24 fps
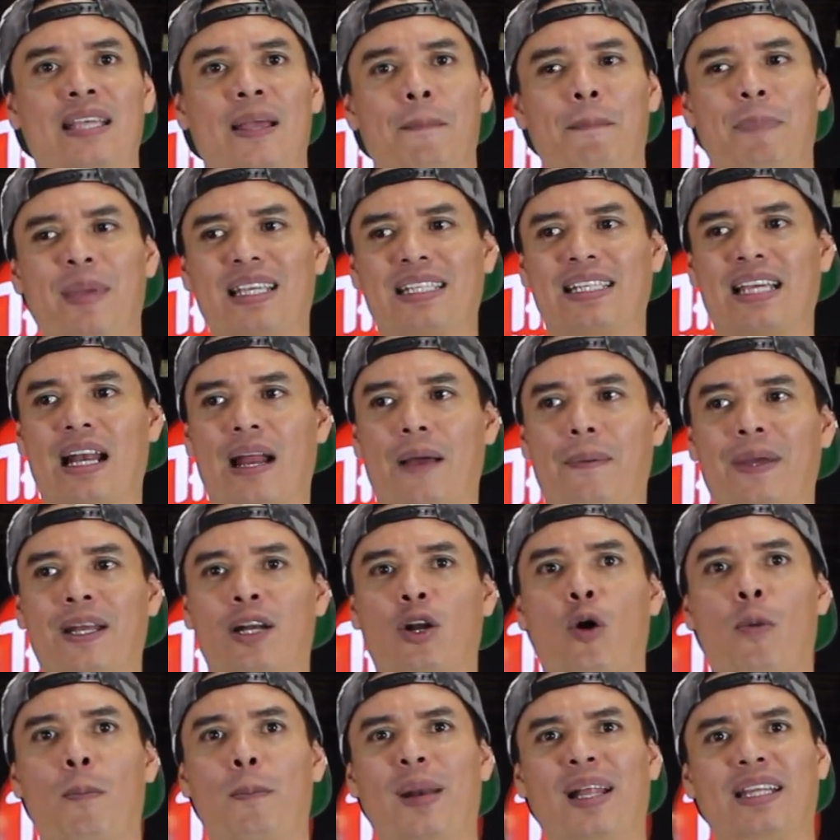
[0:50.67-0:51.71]
se empiezan a
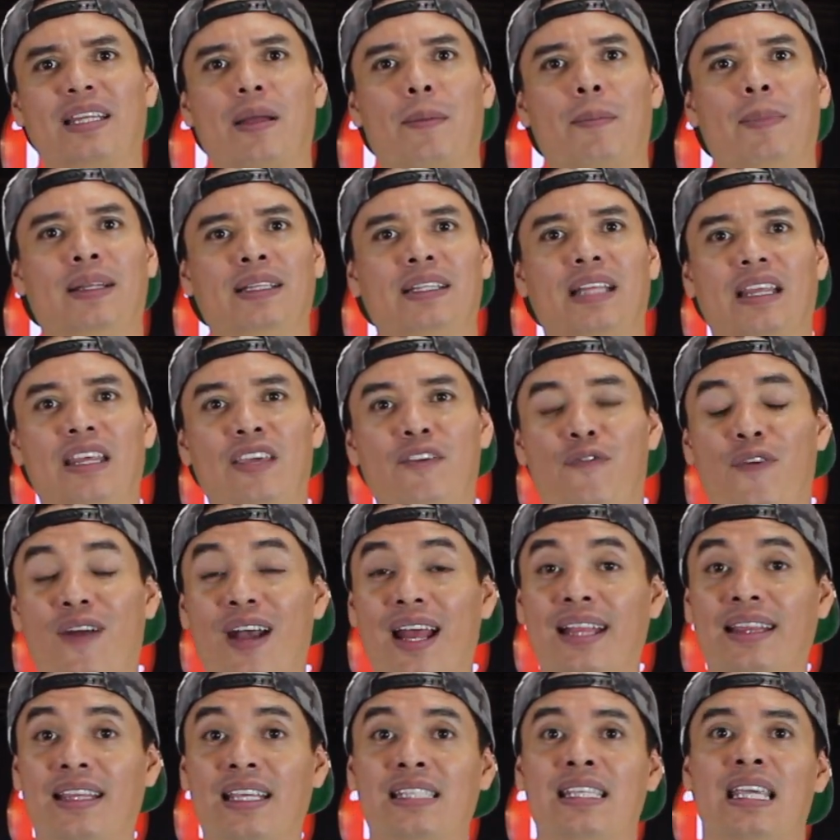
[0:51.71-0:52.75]
ver completamente
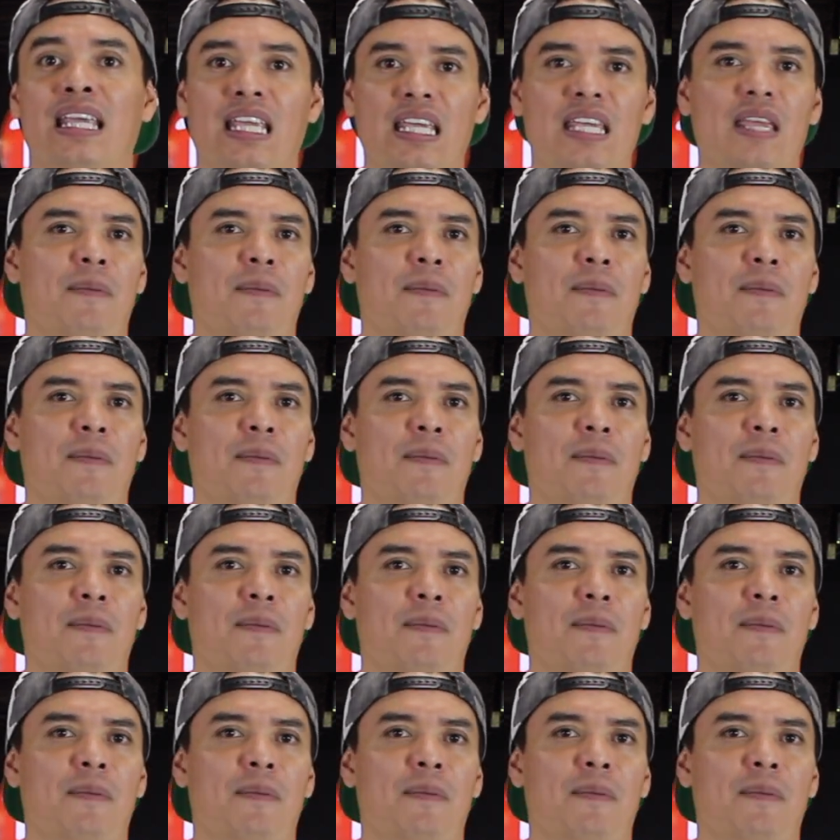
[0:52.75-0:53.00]
diferentes